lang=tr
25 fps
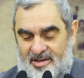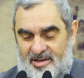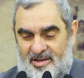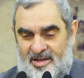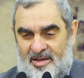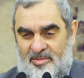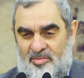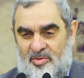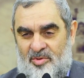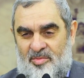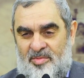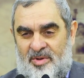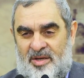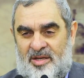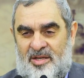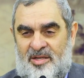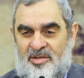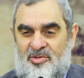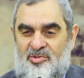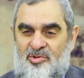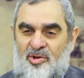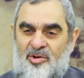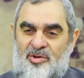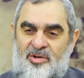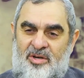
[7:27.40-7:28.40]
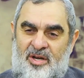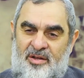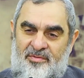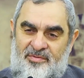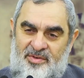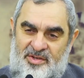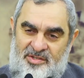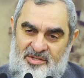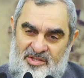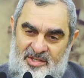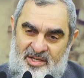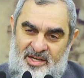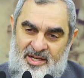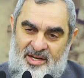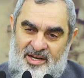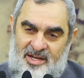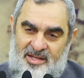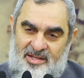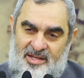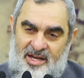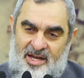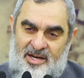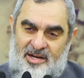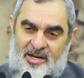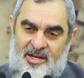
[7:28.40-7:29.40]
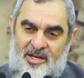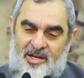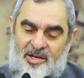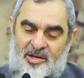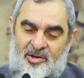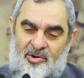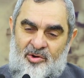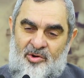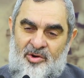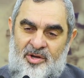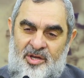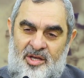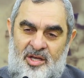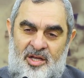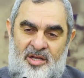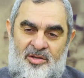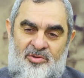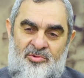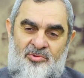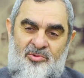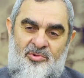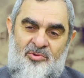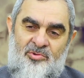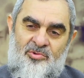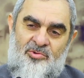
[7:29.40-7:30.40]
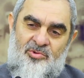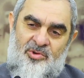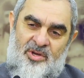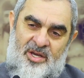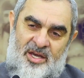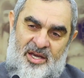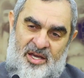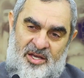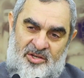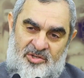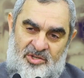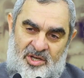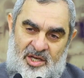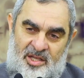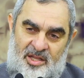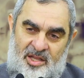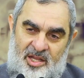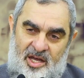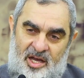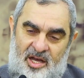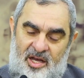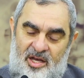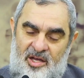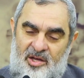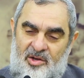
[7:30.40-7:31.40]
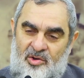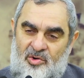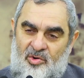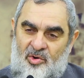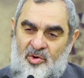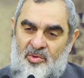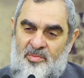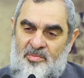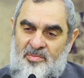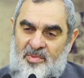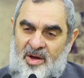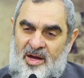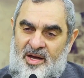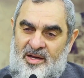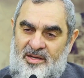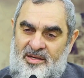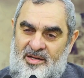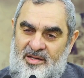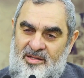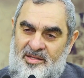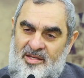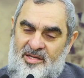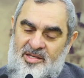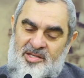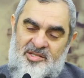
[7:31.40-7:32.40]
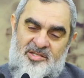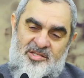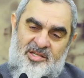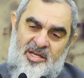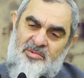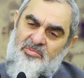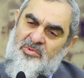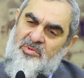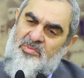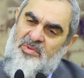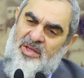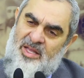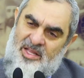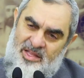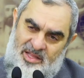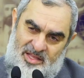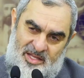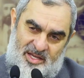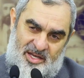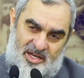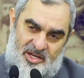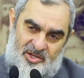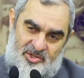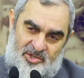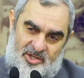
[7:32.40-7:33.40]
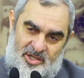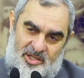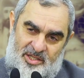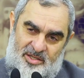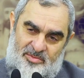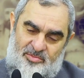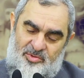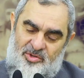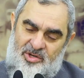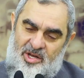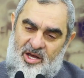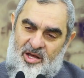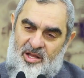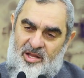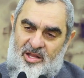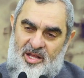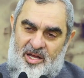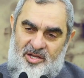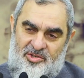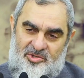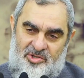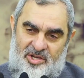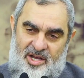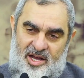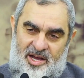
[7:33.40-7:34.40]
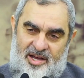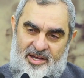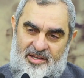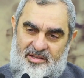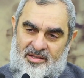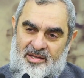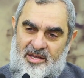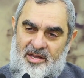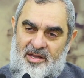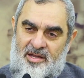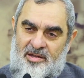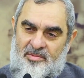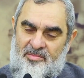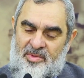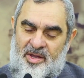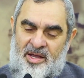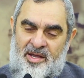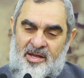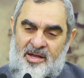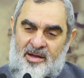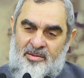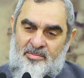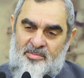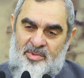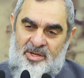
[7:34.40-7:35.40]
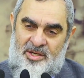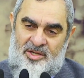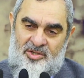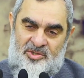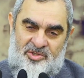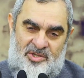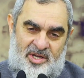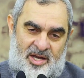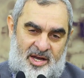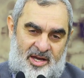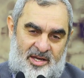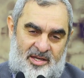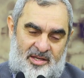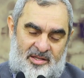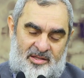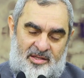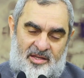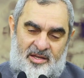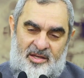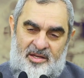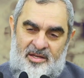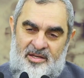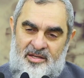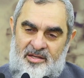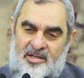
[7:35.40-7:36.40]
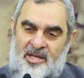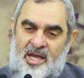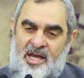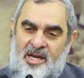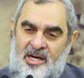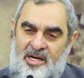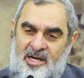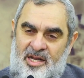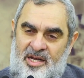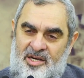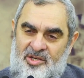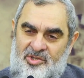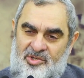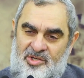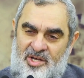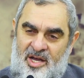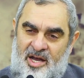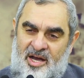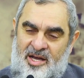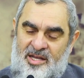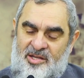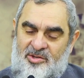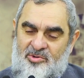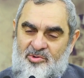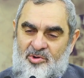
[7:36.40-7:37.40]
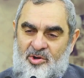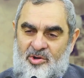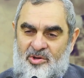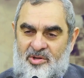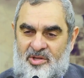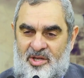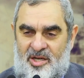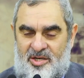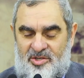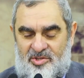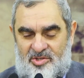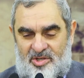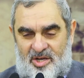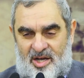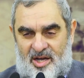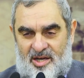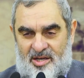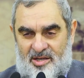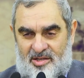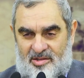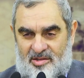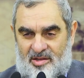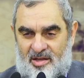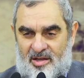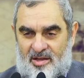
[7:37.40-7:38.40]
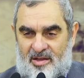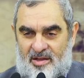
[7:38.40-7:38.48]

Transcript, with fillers: Ebu Bekir son nefesine kadar o ilk günkü heyecanla, o mağaradaki samimiyetle yaşadı. Buna Allah şahit, peygamberi şahit, yerler şahit, gökler şahit.